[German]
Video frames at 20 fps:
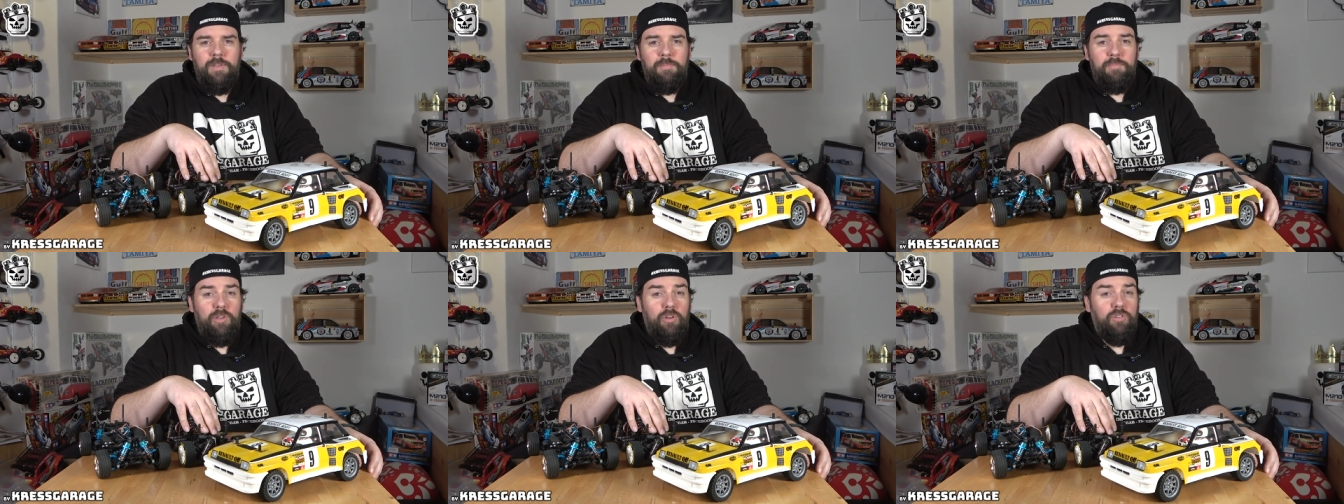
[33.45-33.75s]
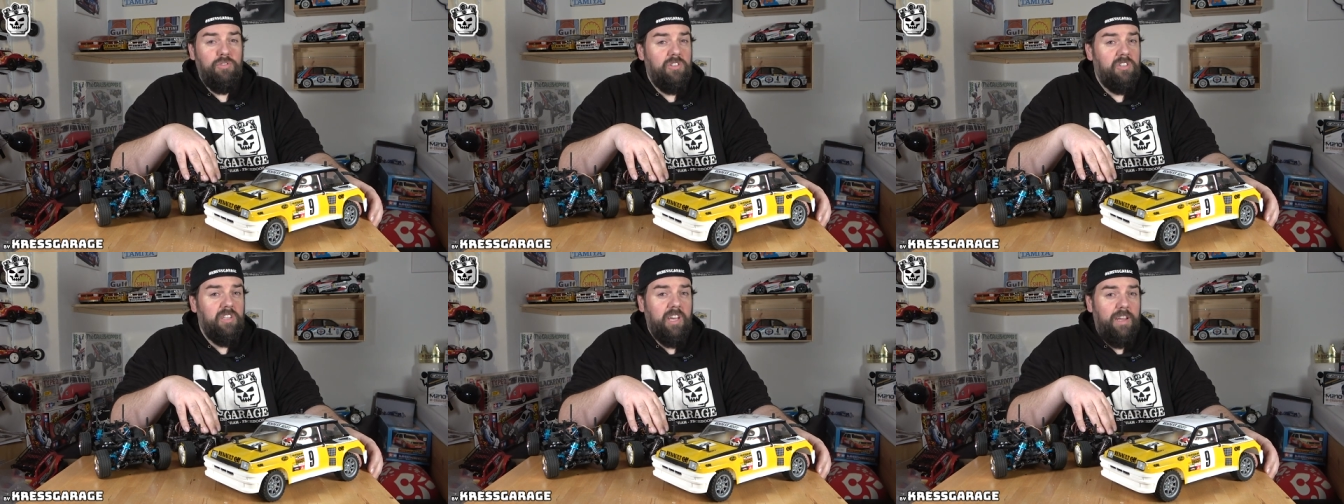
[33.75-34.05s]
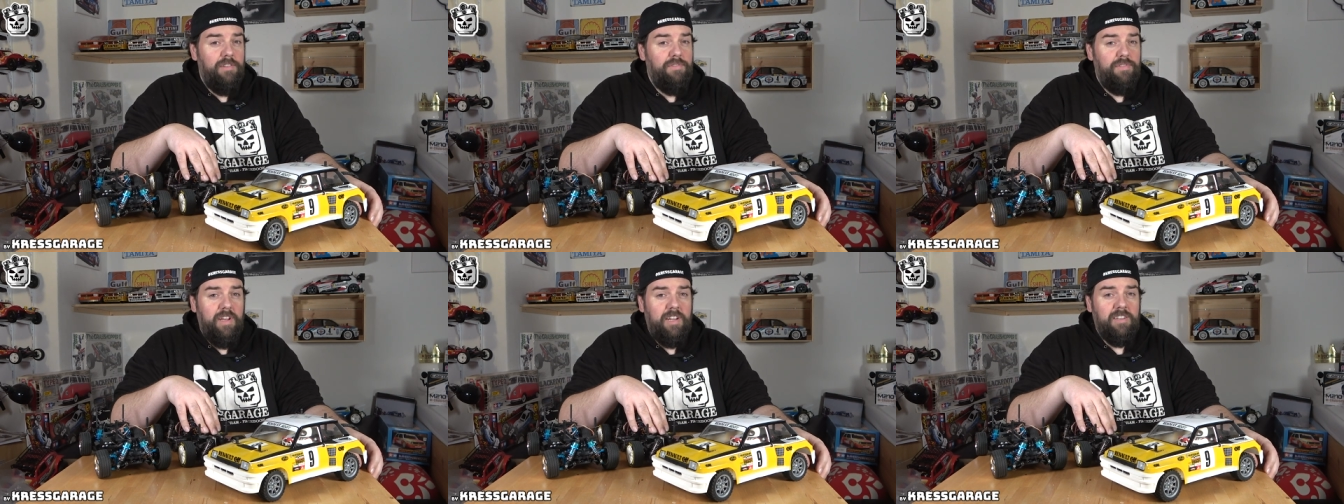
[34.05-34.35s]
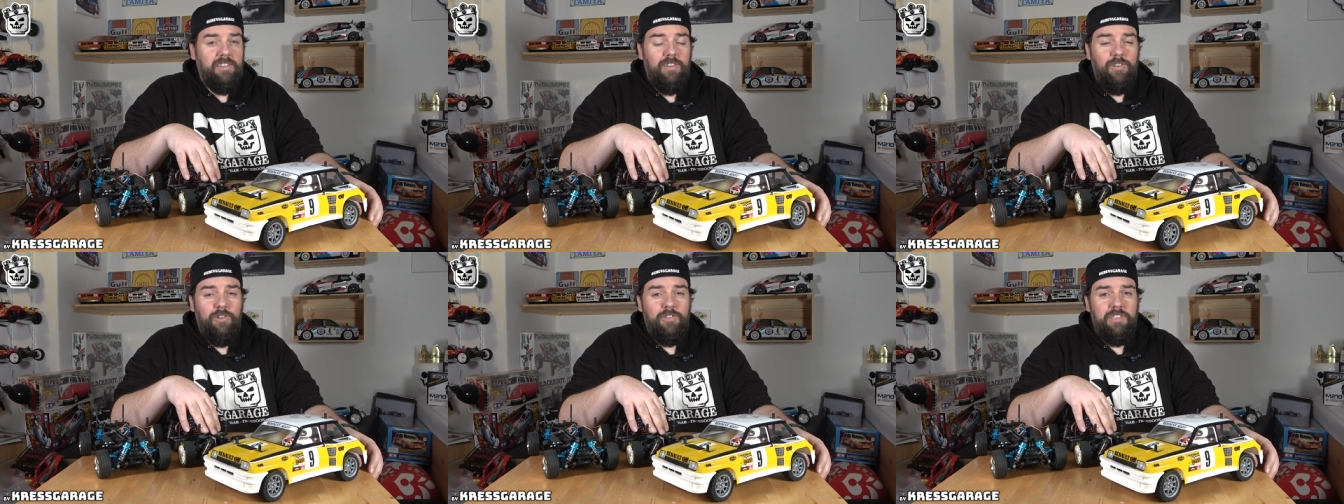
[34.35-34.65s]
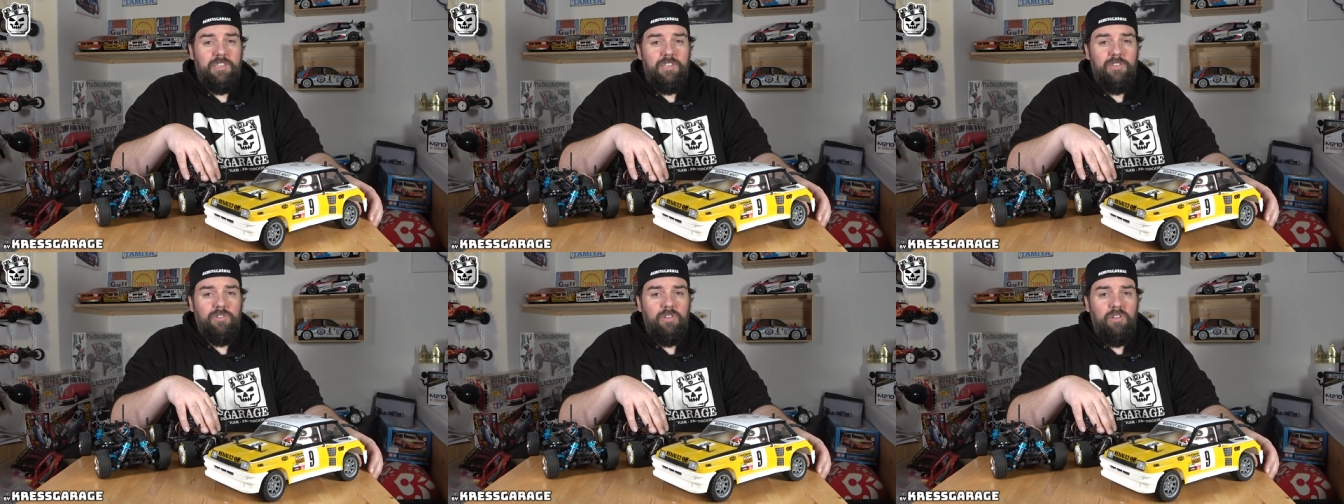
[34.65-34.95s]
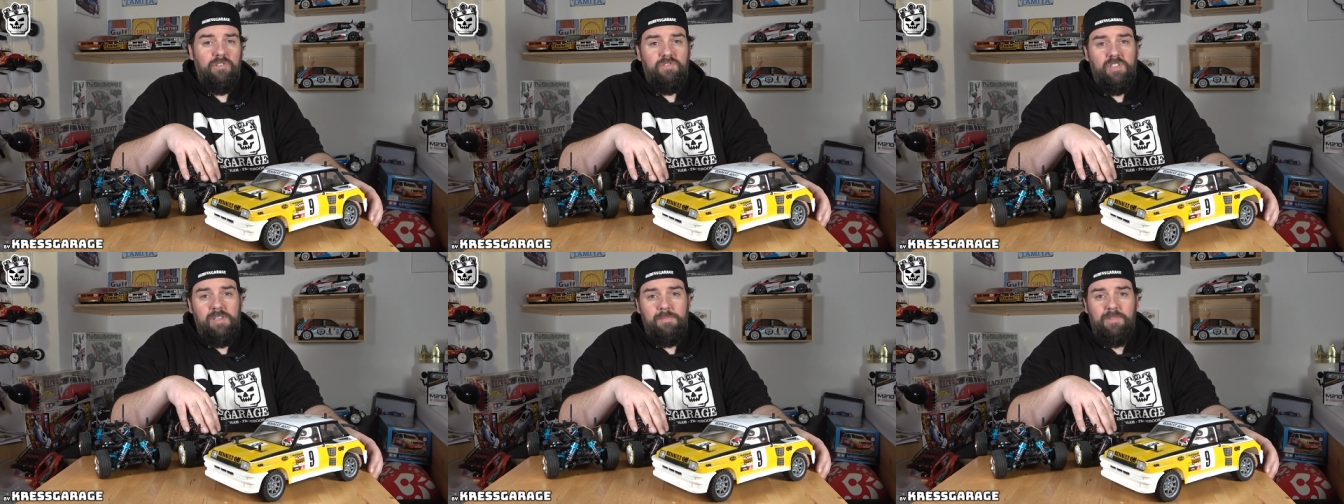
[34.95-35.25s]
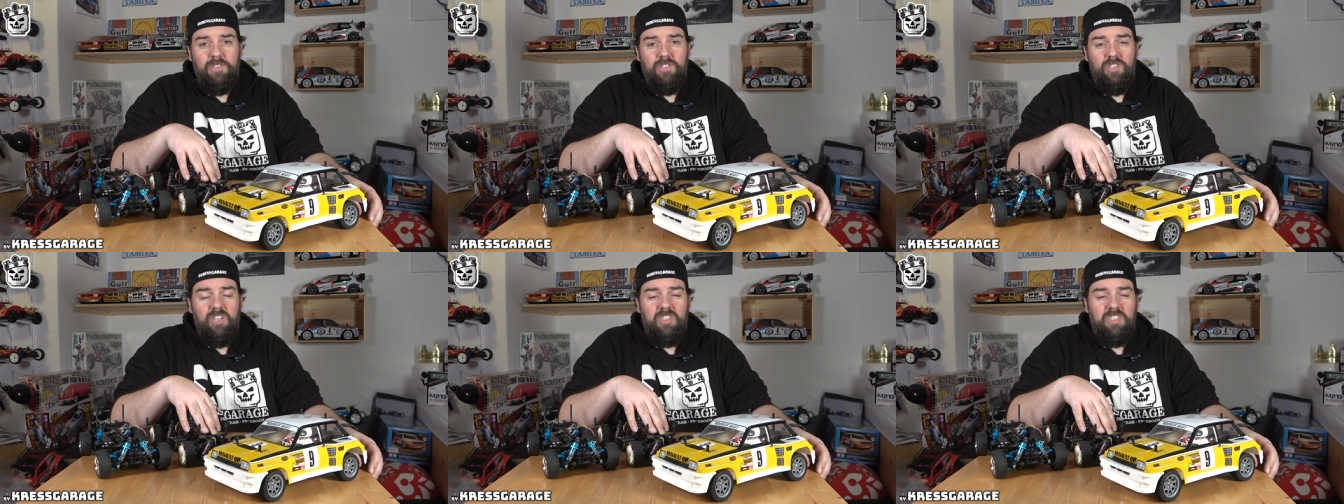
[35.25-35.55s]
habe auch so drei, vier andere Leute getroffen, die haben
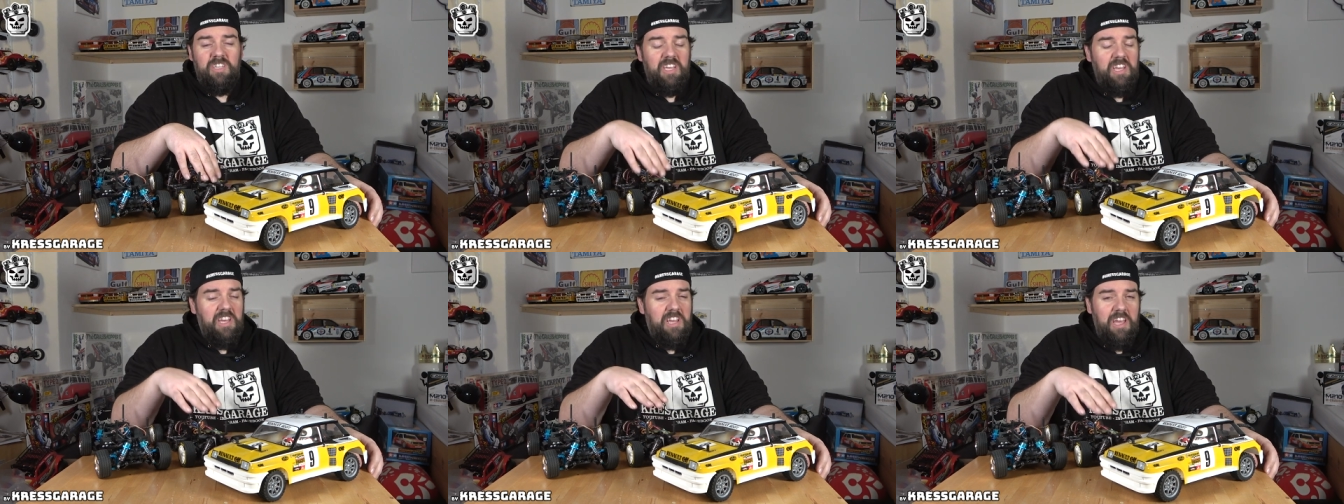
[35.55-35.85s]
gesagt,